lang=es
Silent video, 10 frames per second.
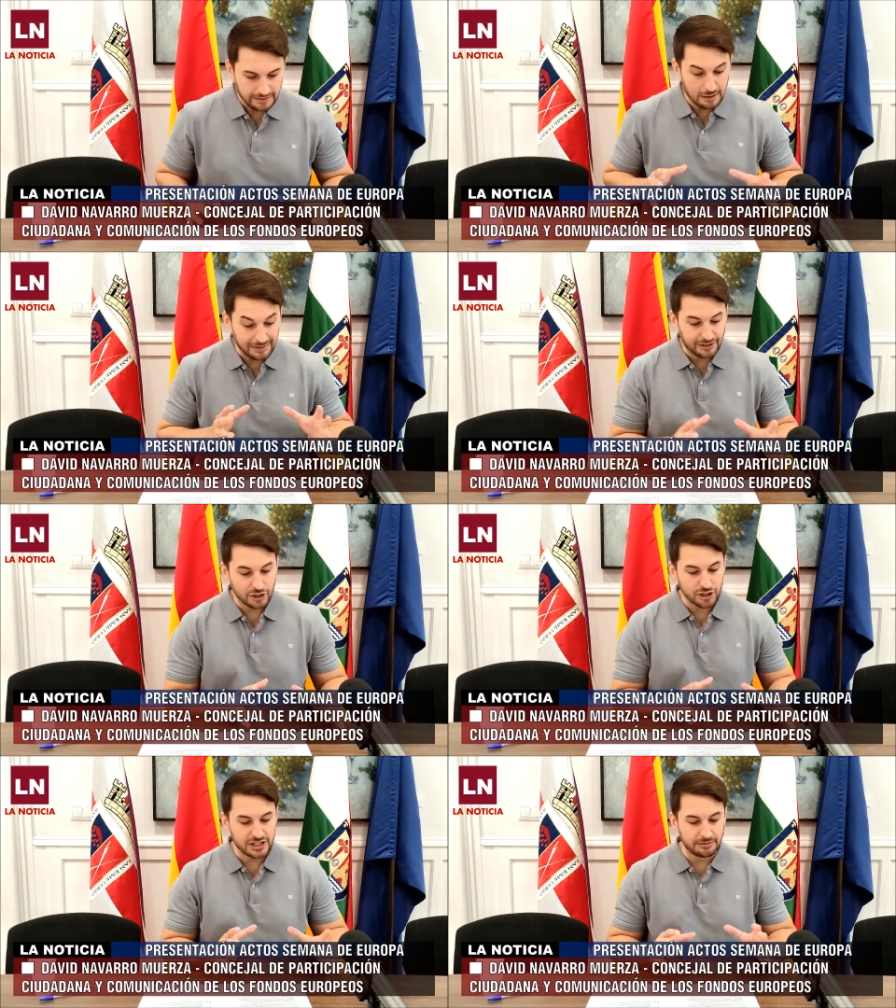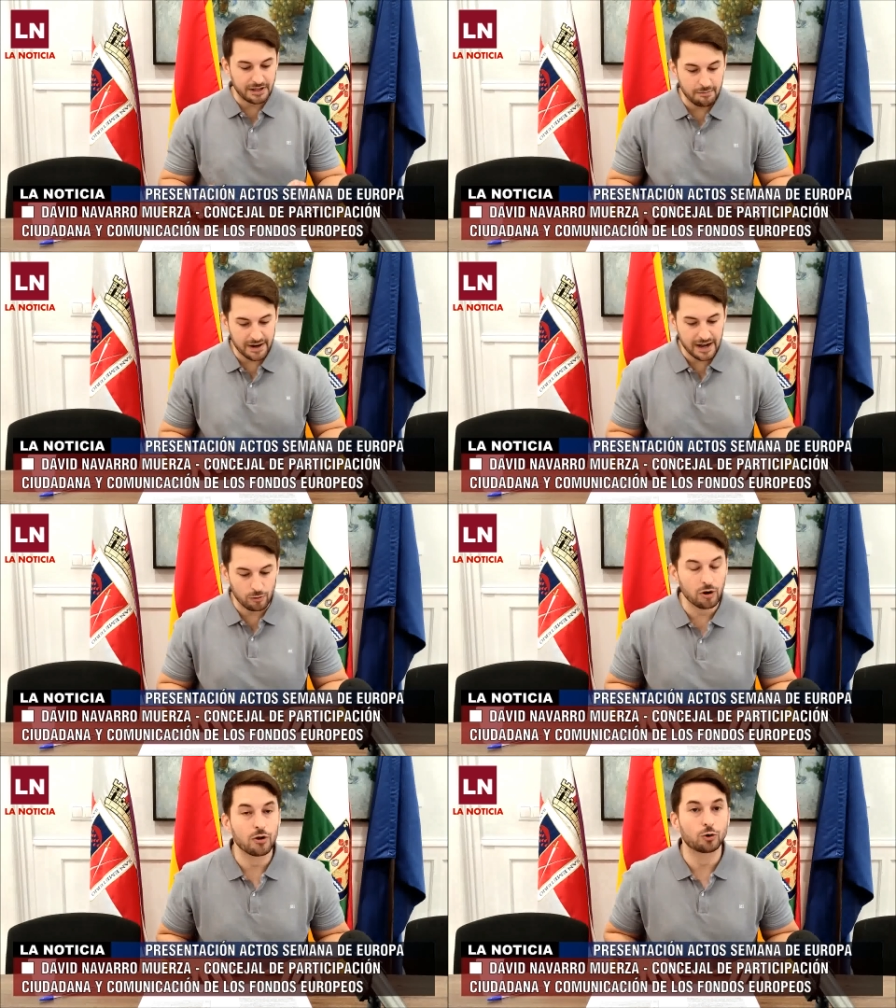Del 28 de septiembre al
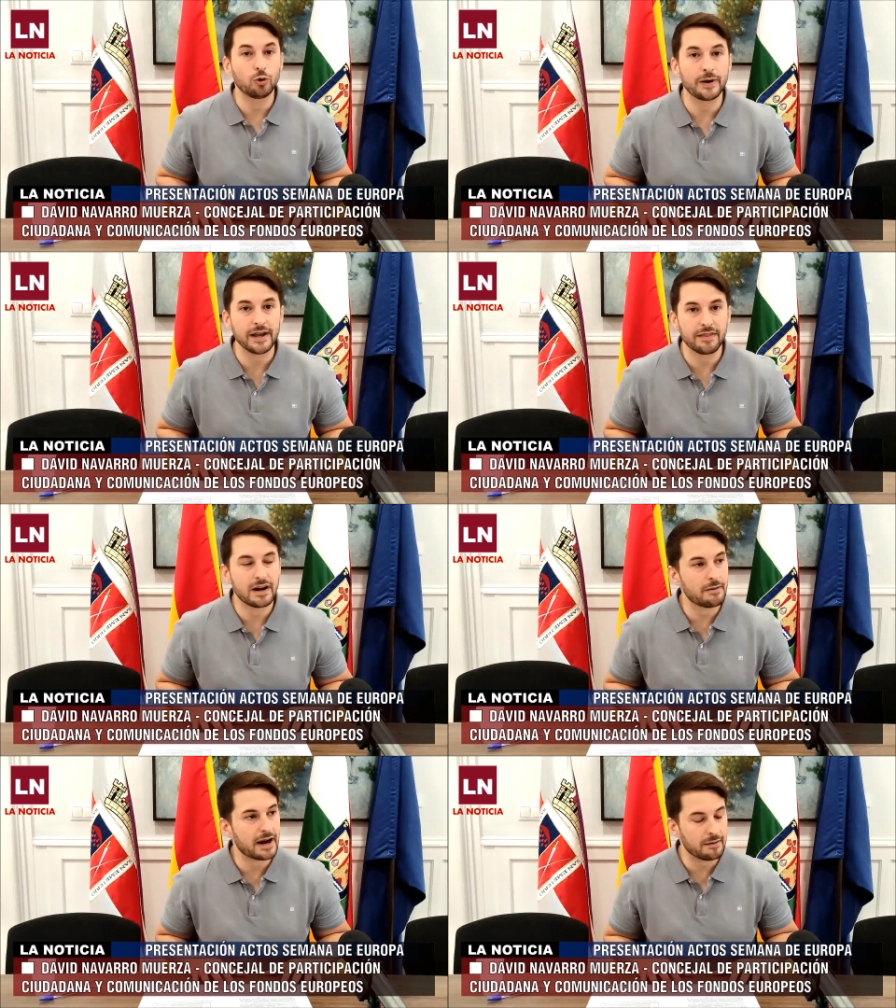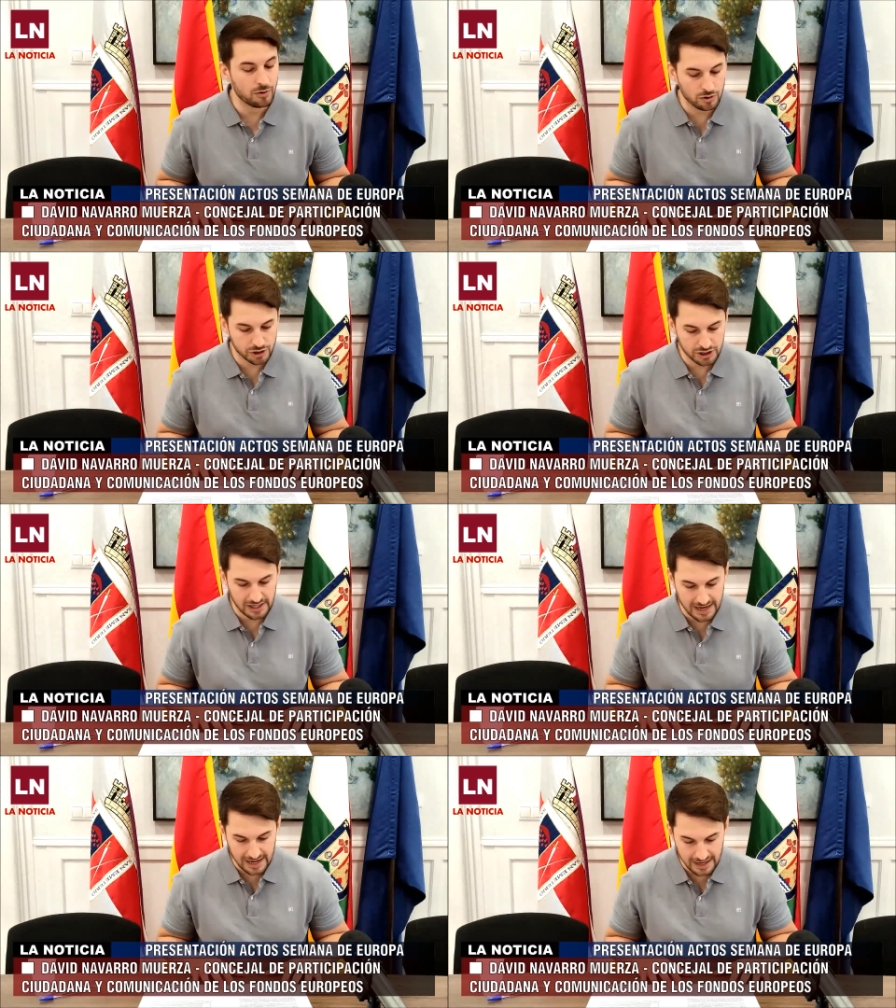1 de octubre celebraremos
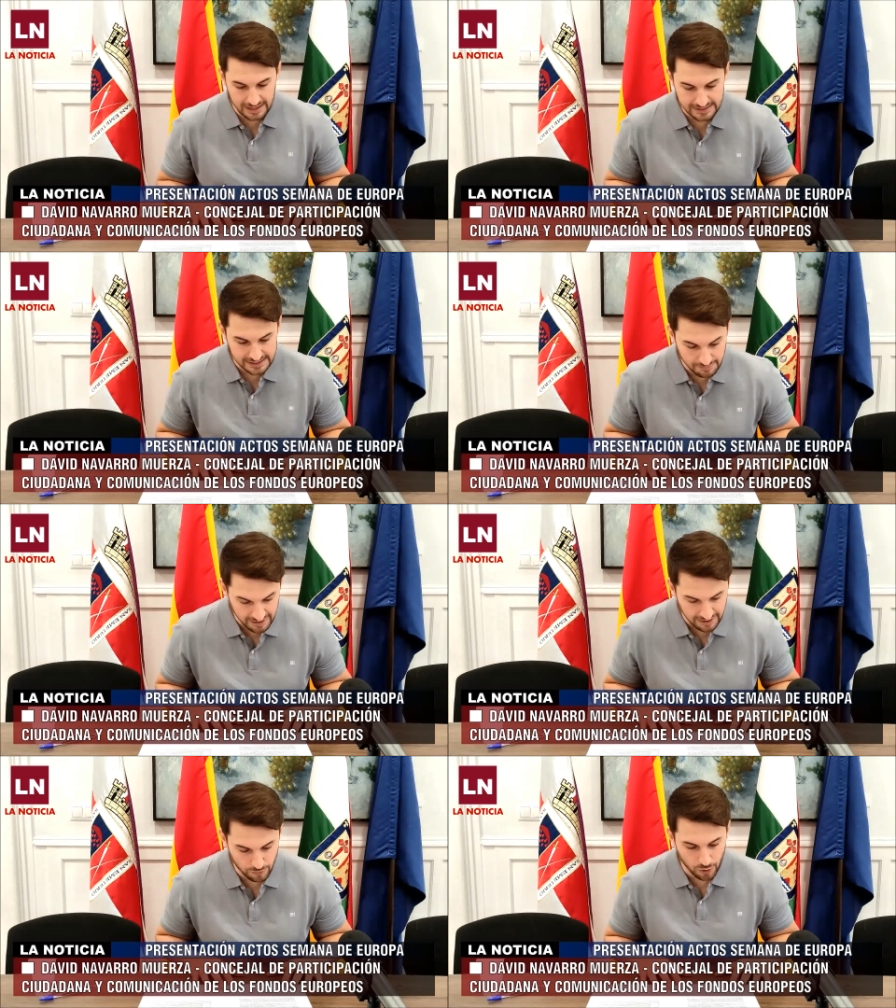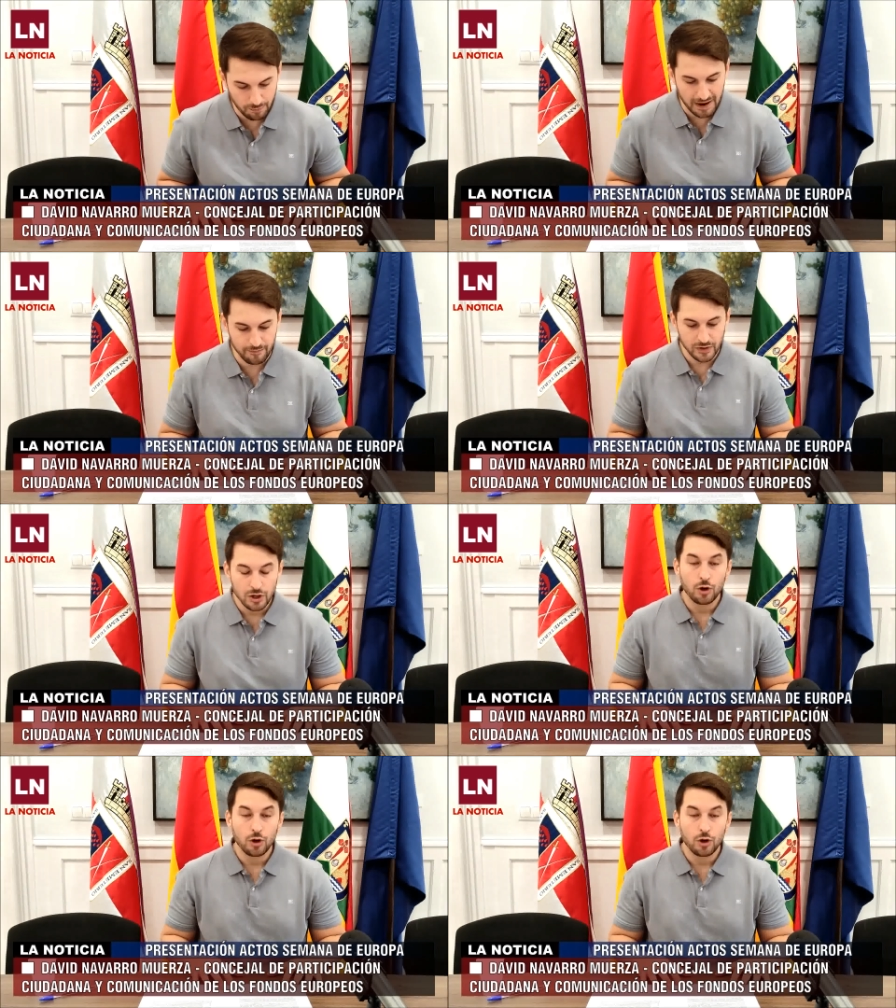la Semana de Europa,